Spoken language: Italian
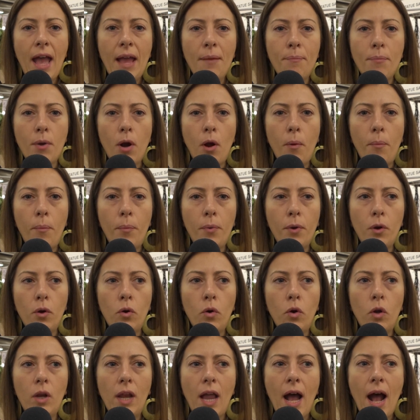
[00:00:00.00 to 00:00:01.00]
è
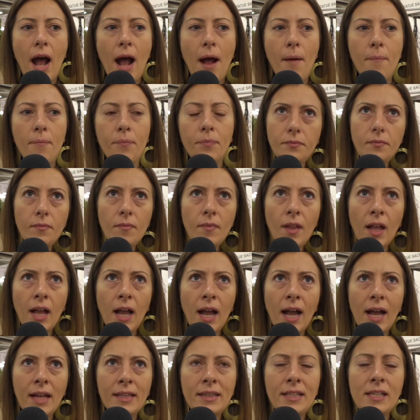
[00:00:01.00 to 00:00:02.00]
proprio la
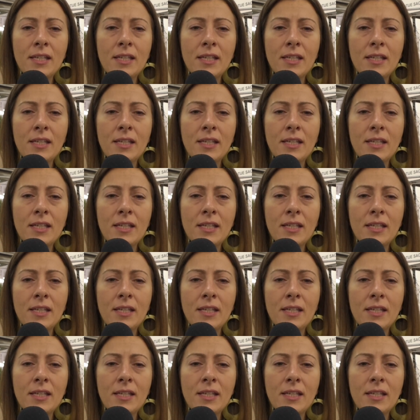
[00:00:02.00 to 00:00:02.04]
eh,